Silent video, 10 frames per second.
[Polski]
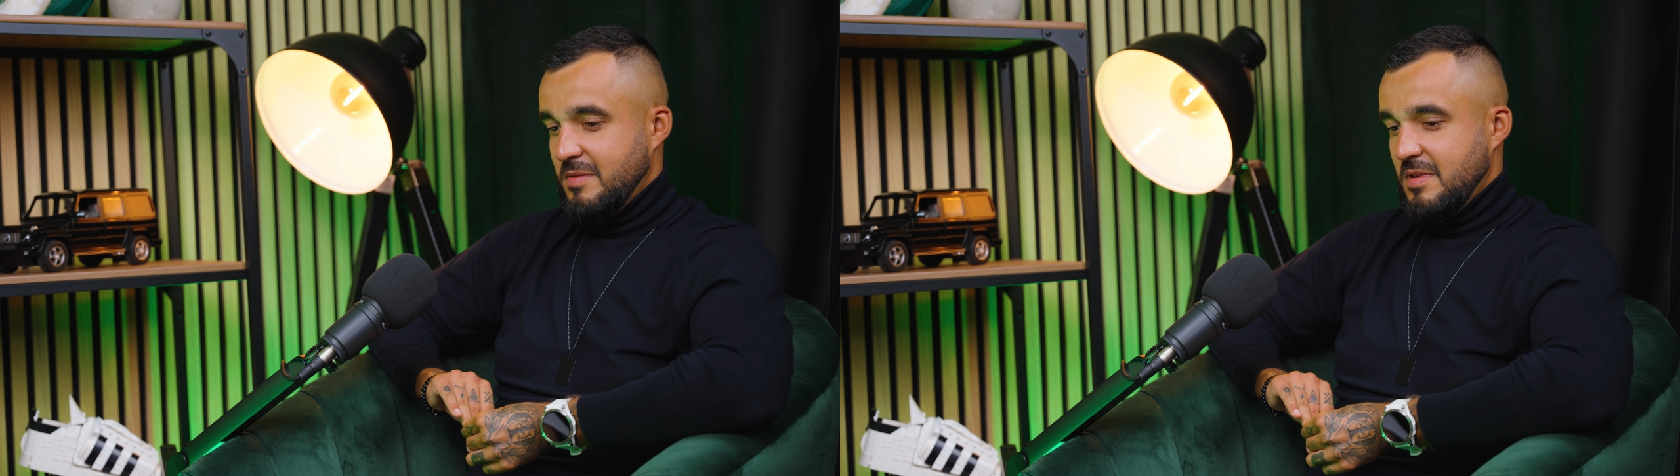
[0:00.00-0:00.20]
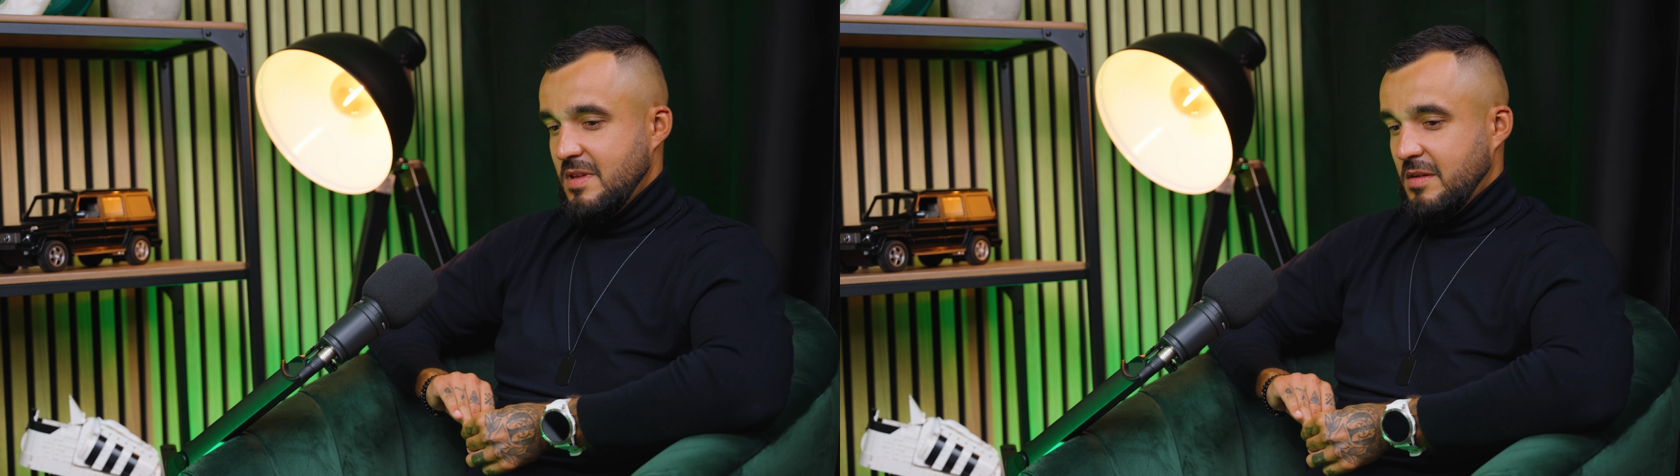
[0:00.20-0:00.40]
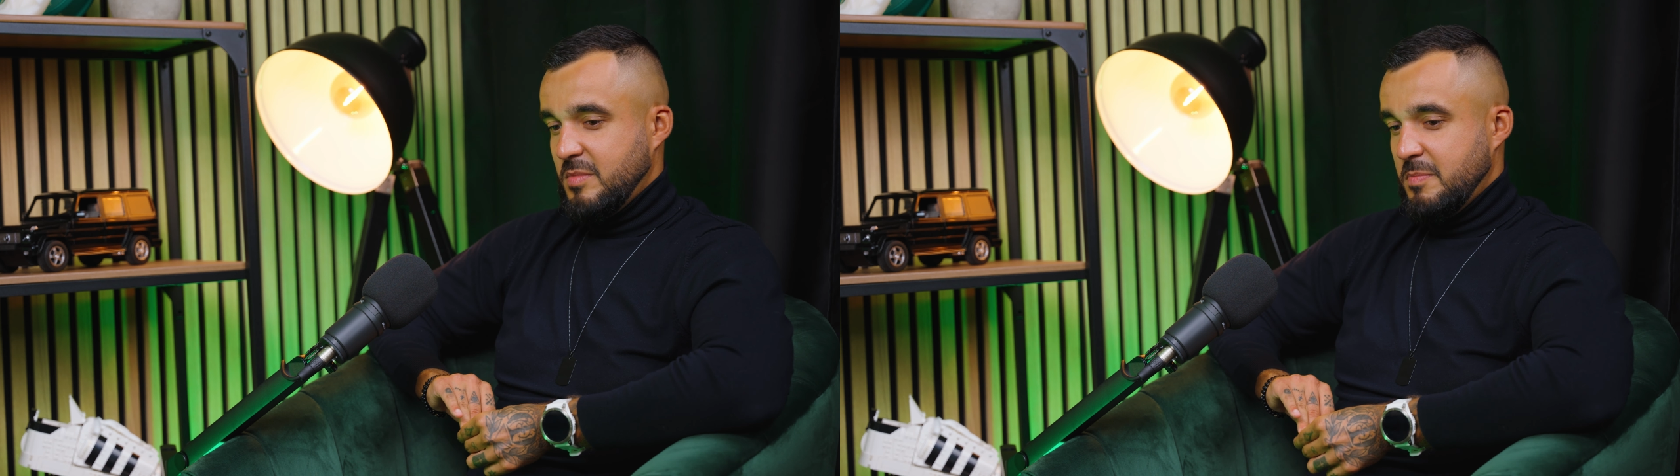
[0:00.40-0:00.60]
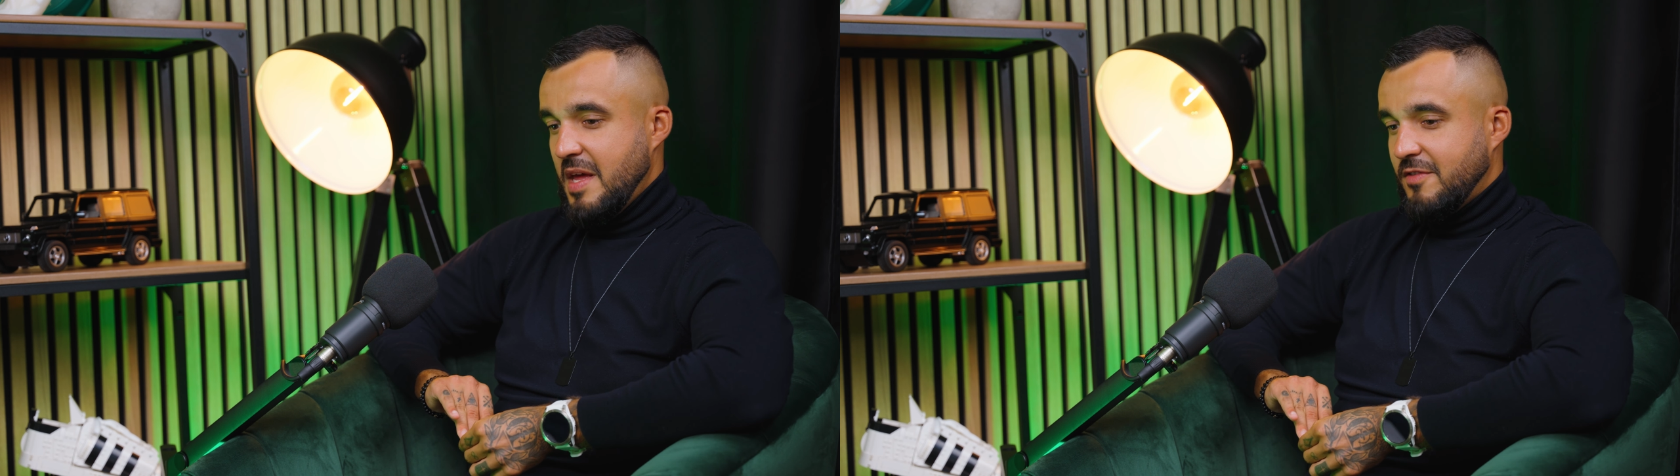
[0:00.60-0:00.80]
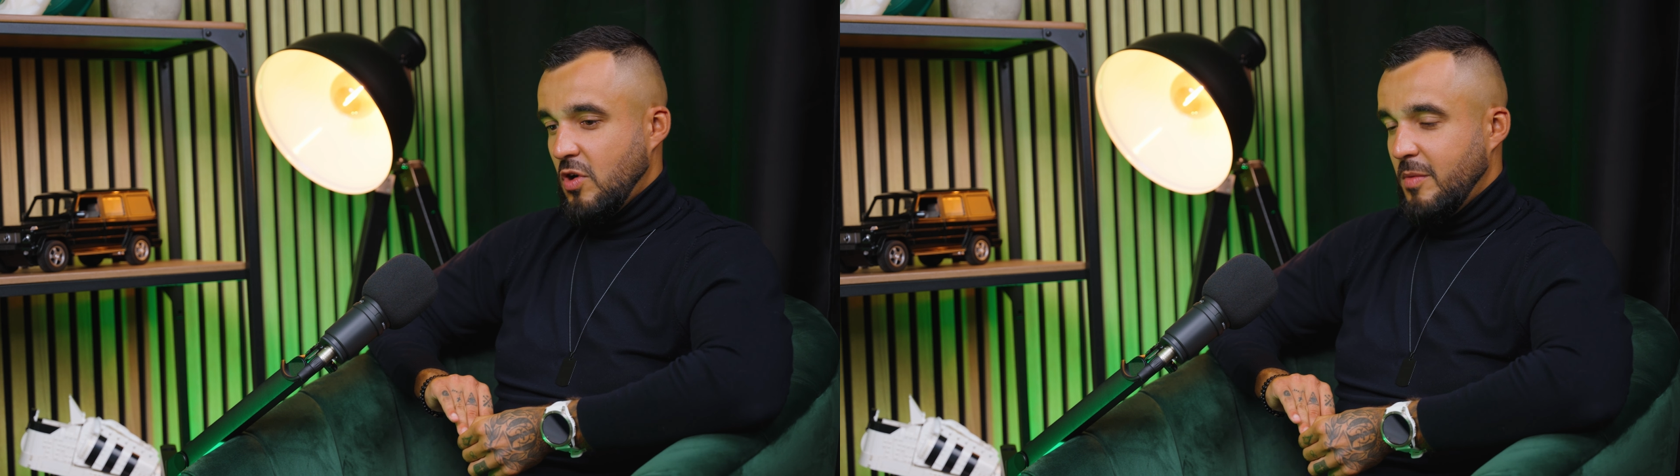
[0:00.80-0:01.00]
jakby
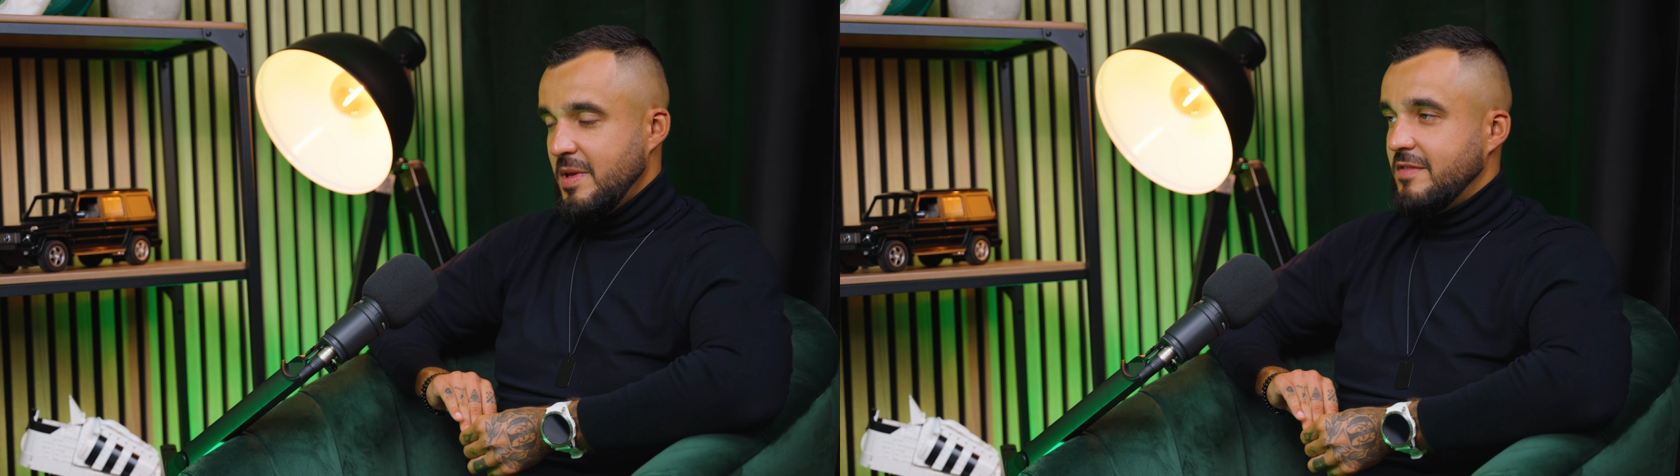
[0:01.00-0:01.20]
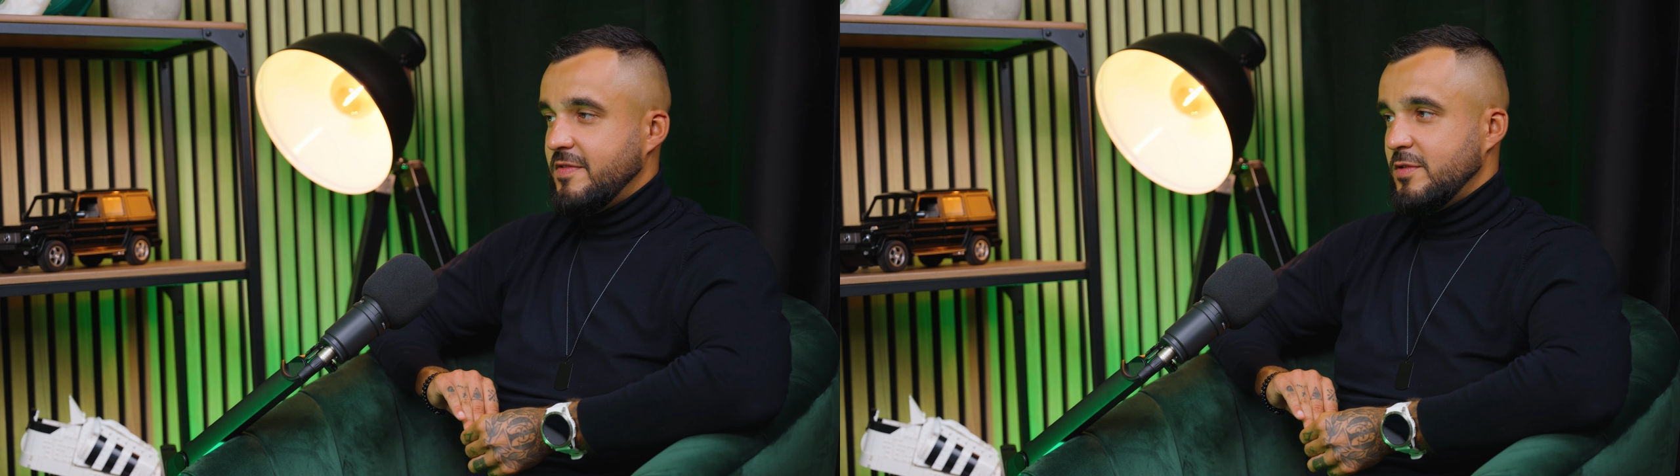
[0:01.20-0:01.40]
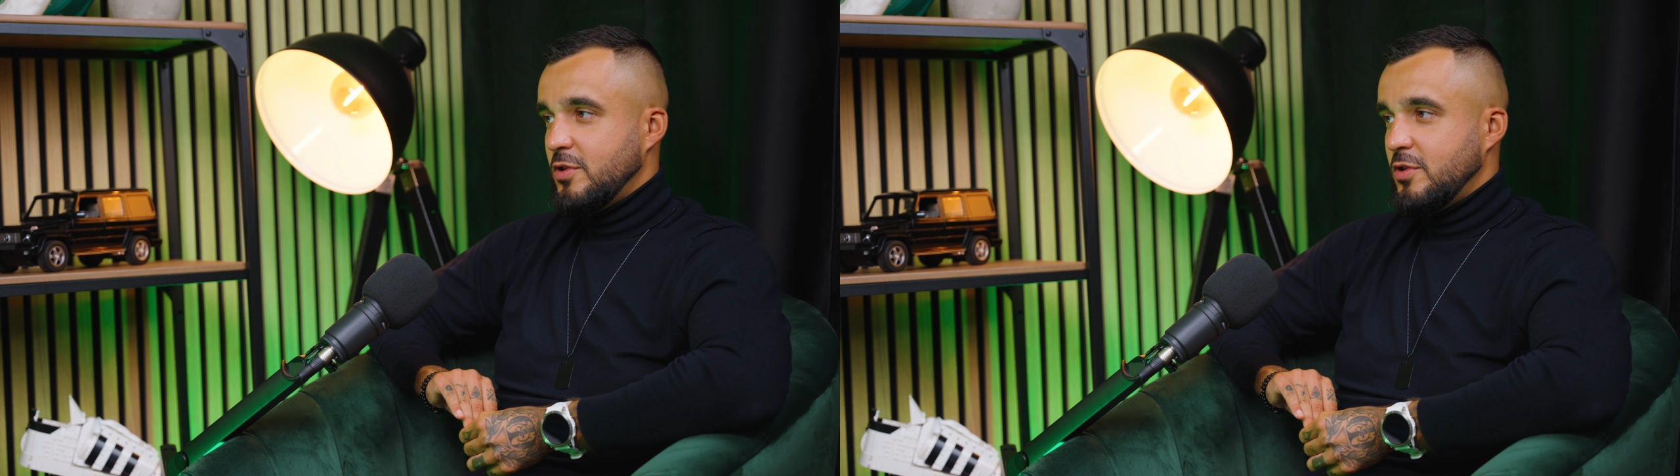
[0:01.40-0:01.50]
pierwszy objaw